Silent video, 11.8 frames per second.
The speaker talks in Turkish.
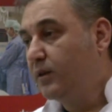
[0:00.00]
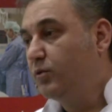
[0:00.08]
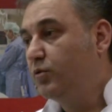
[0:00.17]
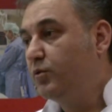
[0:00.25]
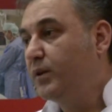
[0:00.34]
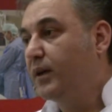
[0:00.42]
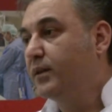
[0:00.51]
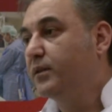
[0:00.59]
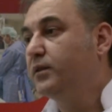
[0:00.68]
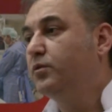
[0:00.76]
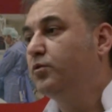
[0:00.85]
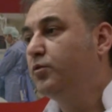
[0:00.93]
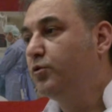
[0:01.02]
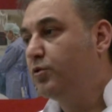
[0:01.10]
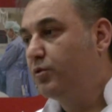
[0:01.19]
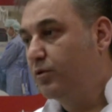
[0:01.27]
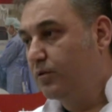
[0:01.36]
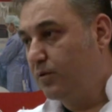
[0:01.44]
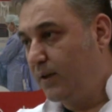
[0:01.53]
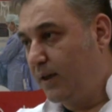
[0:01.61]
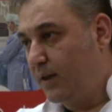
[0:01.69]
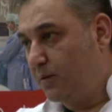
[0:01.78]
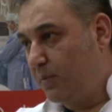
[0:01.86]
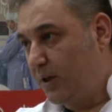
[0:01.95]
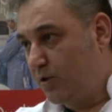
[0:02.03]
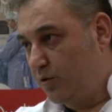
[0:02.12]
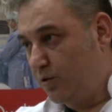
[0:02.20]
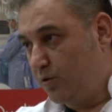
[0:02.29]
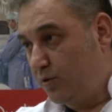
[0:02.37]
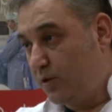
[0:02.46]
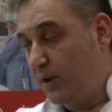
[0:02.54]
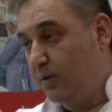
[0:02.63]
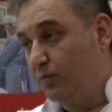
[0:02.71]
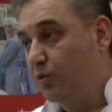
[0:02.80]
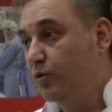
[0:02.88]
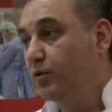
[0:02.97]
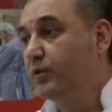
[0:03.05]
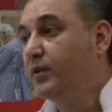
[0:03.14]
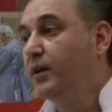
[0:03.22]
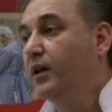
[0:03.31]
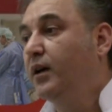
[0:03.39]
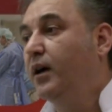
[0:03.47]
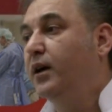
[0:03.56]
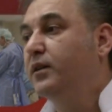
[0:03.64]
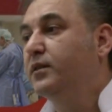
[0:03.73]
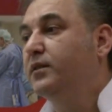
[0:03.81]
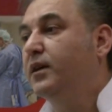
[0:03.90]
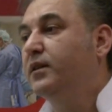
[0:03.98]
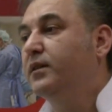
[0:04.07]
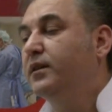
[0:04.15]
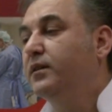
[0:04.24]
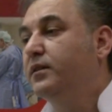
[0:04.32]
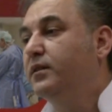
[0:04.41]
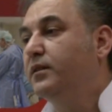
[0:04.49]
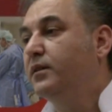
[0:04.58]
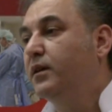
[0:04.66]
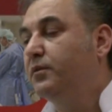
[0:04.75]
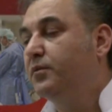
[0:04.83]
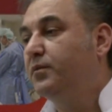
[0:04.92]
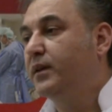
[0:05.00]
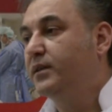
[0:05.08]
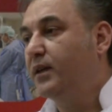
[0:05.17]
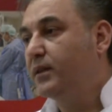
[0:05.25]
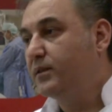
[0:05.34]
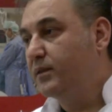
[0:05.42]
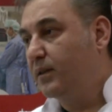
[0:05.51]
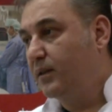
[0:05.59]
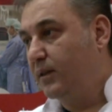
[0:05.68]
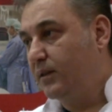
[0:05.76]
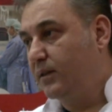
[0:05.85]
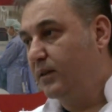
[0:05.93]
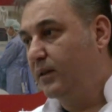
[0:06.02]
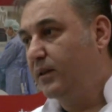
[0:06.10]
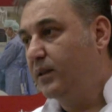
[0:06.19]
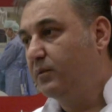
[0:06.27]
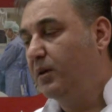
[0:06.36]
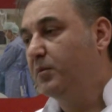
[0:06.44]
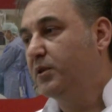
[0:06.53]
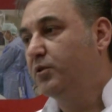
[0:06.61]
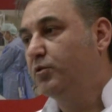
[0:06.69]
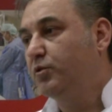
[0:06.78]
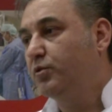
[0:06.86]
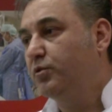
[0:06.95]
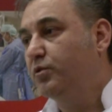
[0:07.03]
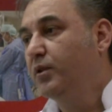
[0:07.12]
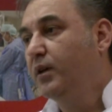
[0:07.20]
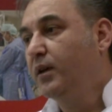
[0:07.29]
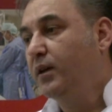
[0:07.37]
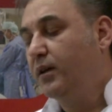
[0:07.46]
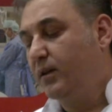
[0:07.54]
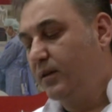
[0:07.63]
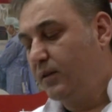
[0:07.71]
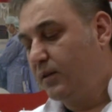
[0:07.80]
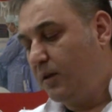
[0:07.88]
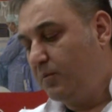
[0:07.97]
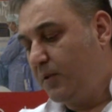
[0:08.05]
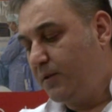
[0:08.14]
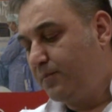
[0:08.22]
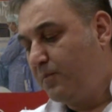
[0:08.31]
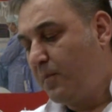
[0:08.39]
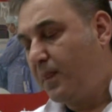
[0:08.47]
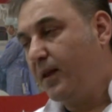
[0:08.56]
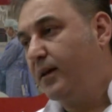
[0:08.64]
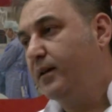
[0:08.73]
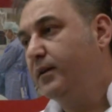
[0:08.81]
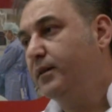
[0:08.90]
düzenli yürüyüşlerle başlıyoruz tempolu. Ardından da e, hafif egzersiz hareketleriyle devam ettiriyoruz. E, ama e,